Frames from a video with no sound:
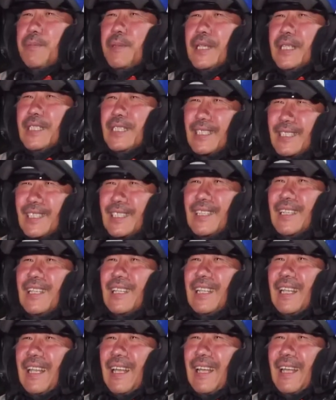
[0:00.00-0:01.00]
피기
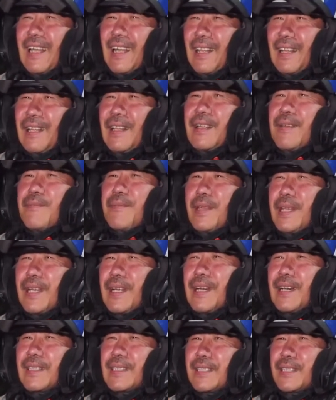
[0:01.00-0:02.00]
직전인데
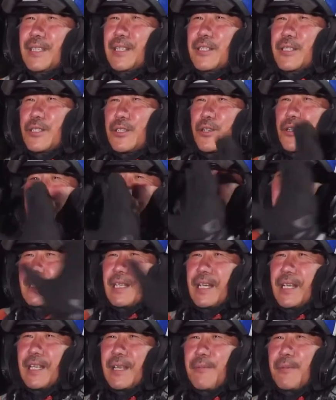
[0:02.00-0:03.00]
미리 가서 연초로
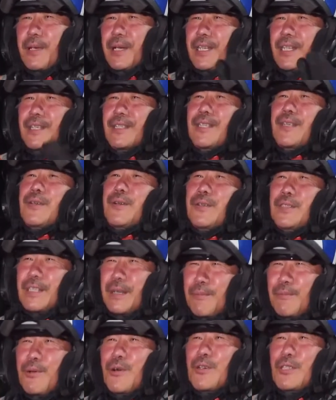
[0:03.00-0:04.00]
잎사귀에 별이 어떻게 오는지
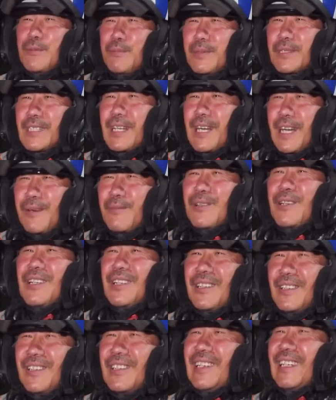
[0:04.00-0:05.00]
한번 보고 싶어서 잠깐 가본
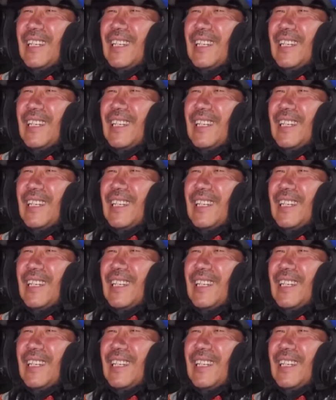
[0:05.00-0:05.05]
거죠.